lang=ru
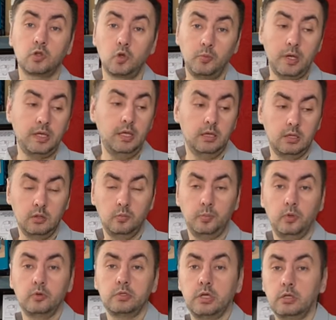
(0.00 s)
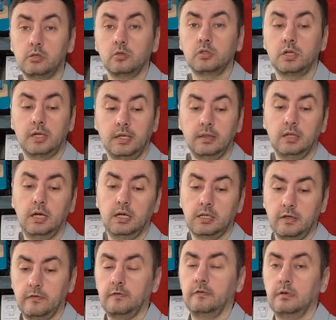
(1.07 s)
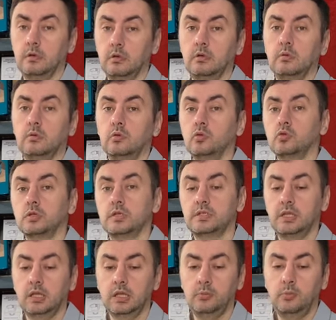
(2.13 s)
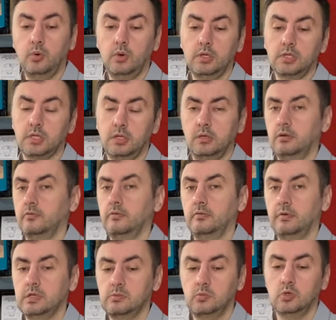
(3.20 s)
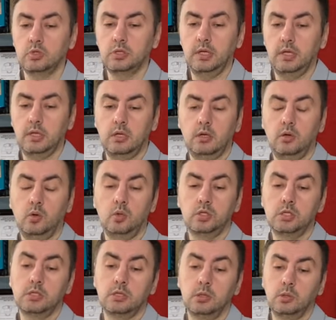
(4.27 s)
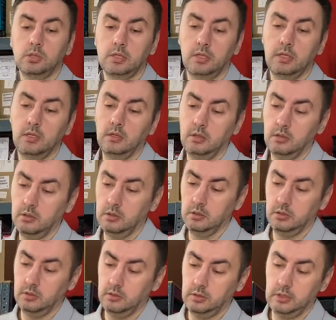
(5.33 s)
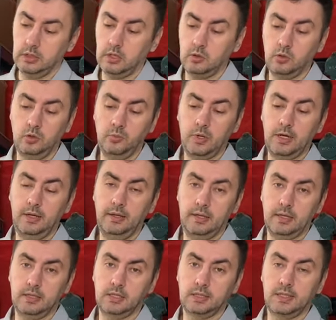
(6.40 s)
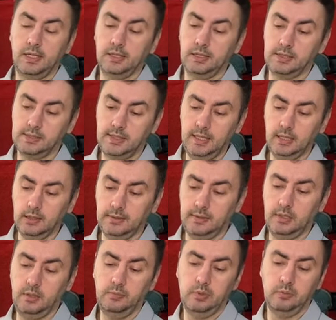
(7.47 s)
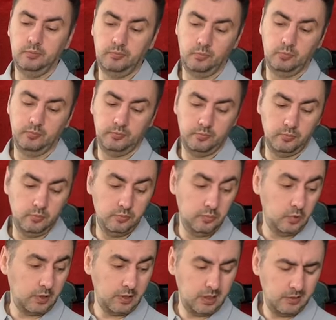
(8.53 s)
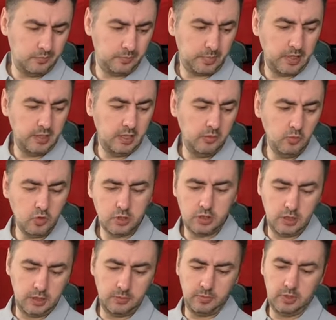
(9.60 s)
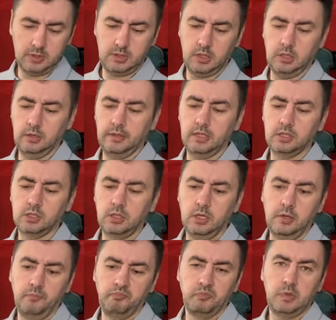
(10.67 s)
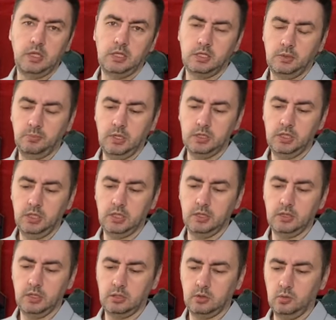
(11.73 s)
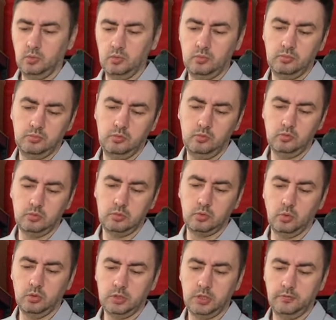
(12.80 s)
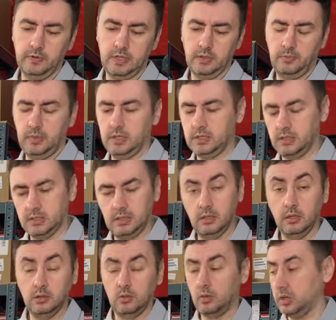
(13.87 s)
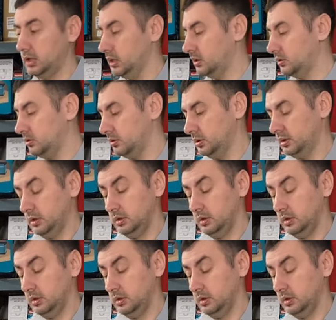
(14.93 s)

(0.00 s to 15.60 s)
что у Макиты получается уже контактов нужно сделать больше, возможно это очень сложно на такой маленькой штанге сделать, либо ну, хотя, по идее, можно это было сделать, даже если большие контакты, ну, толще в этом месте сделать рукоятку.